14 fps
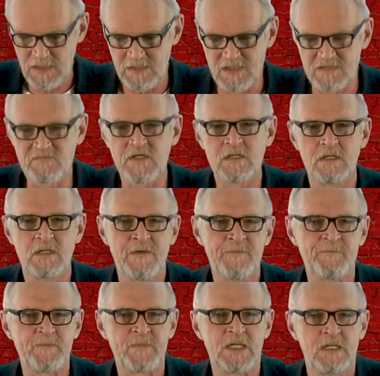niezwykle
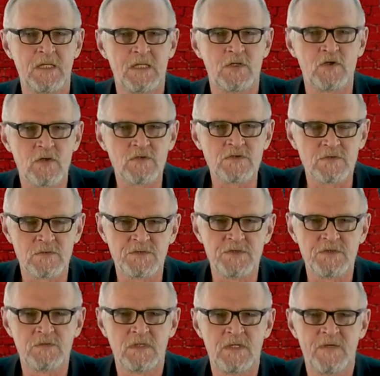groźną
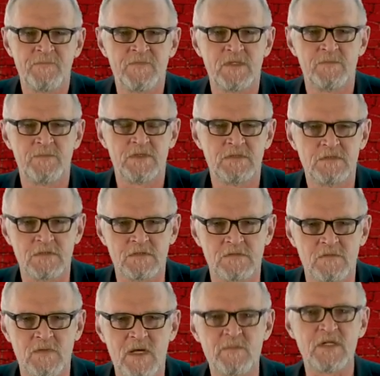siłę
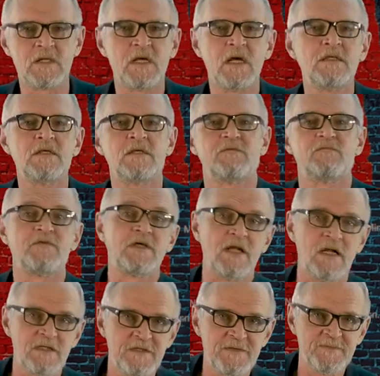polityczną. Amerykanie
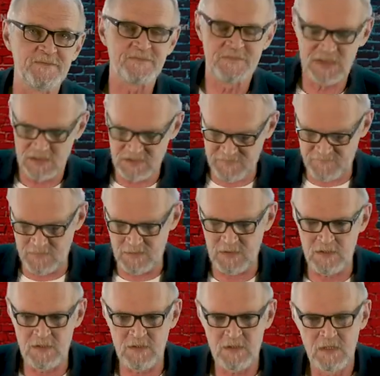wygrali
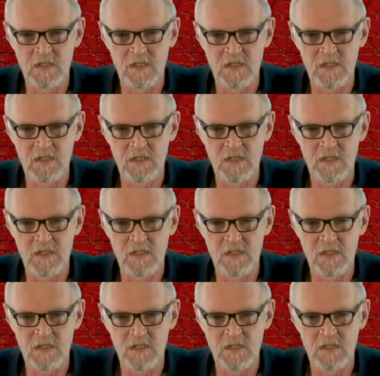swoje,